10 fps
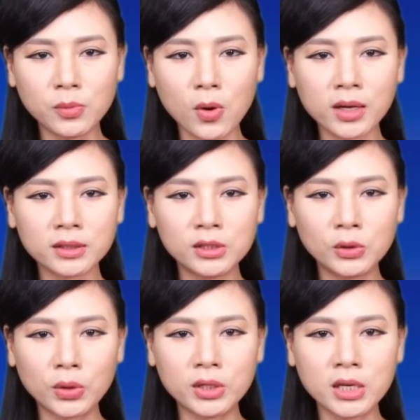An
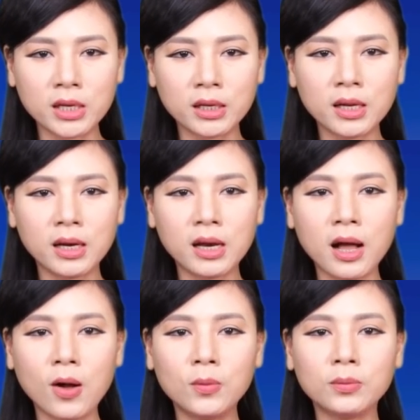ninh Nội địa
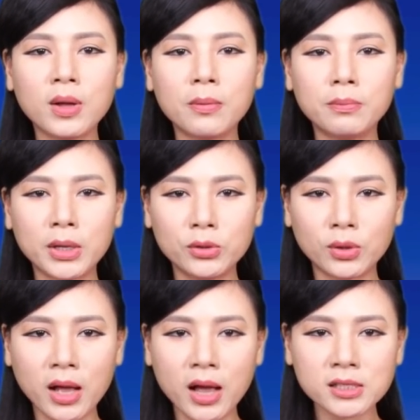là ông
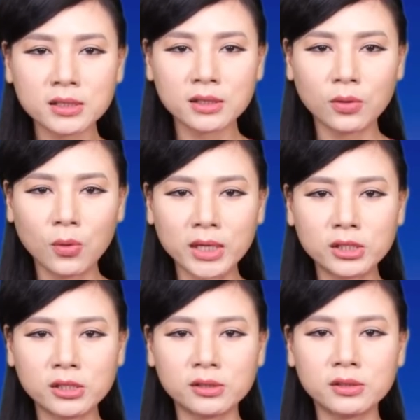Mayorkas Ngoại
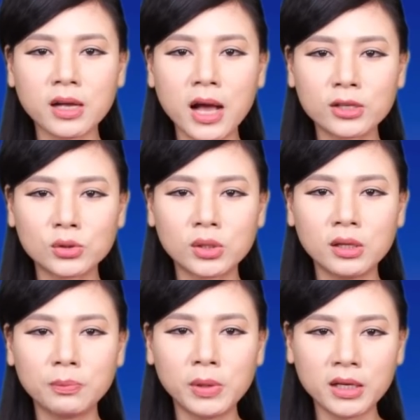trưởng
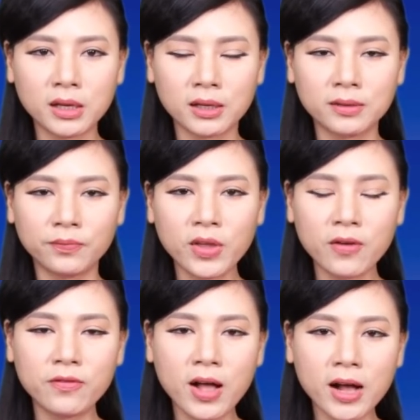Antony Blinken
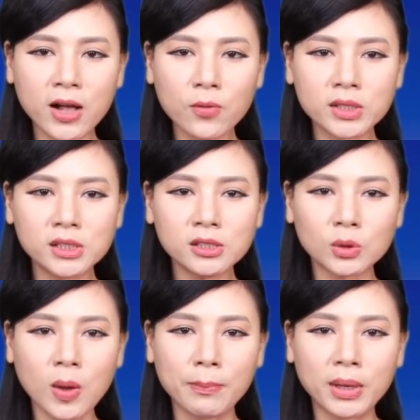và các quan
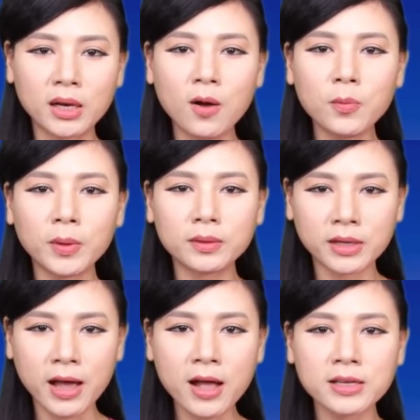chức tòa Bạch Ốc
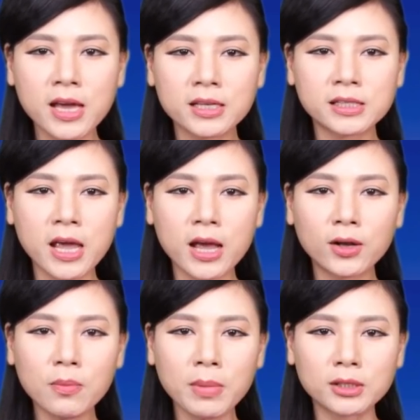khác sẽ
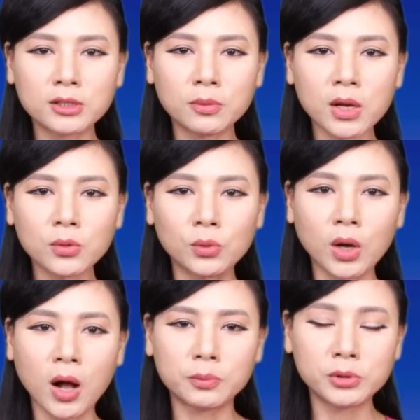có mặt trong các
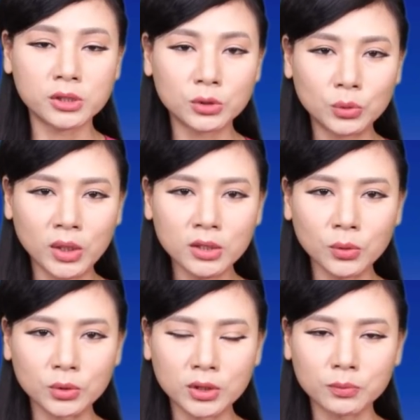cuộc họp trực tuyến
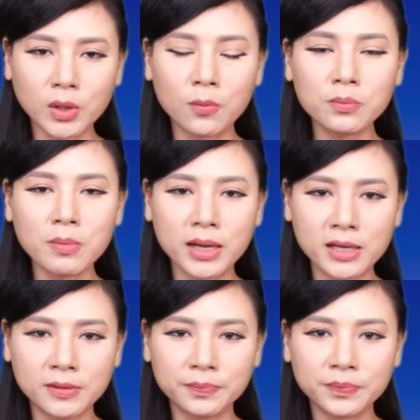của Tổng thống
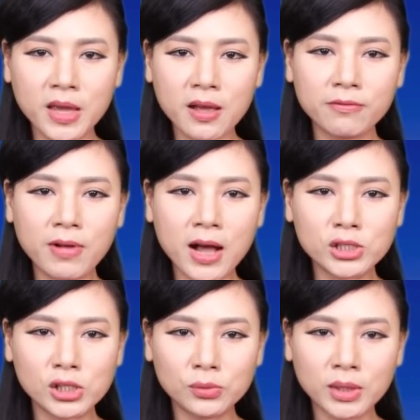Biden và
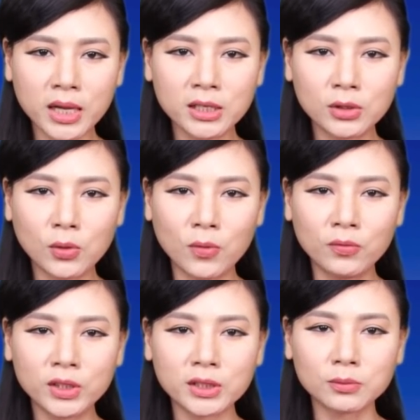chiều nay
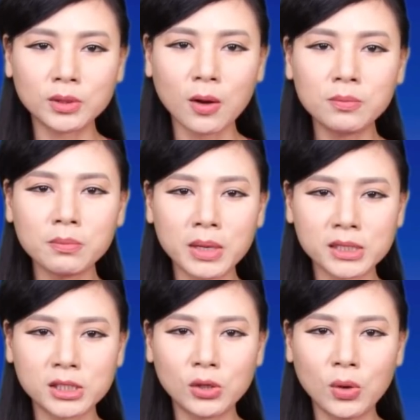cùng với Tổng thống
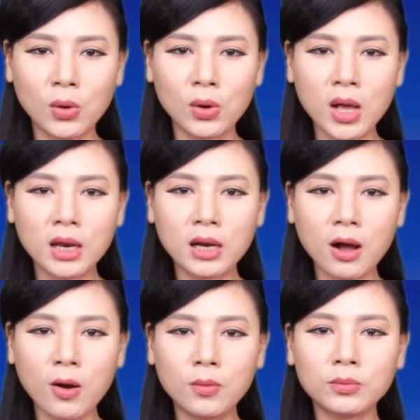Mexico
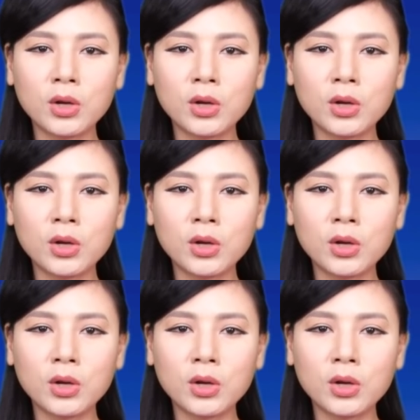là ông